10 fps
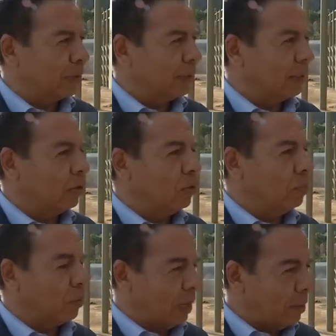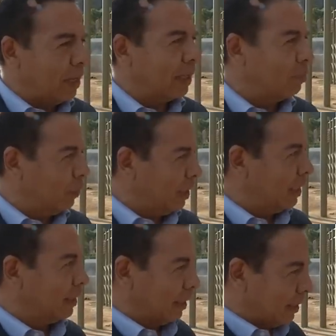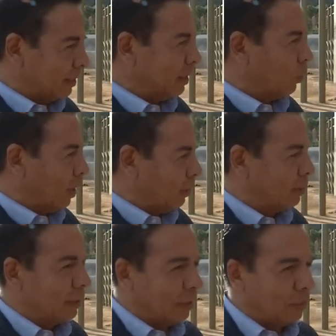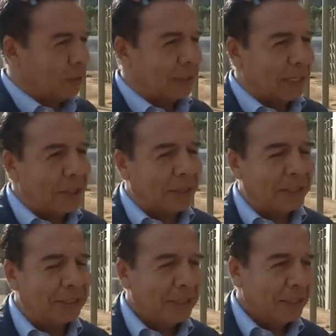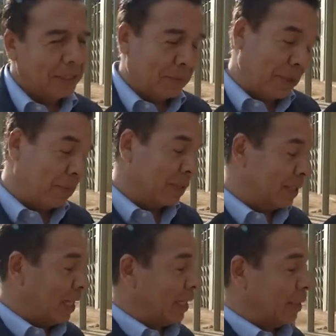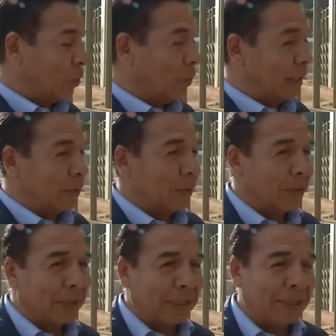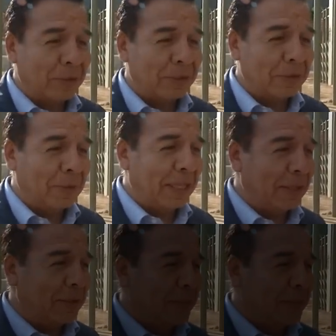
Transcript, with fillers: presentaron un programa que pudiera tardar cinco años, a lo mejor es antes. Esperamos que sean cuatro o en tres años y medio.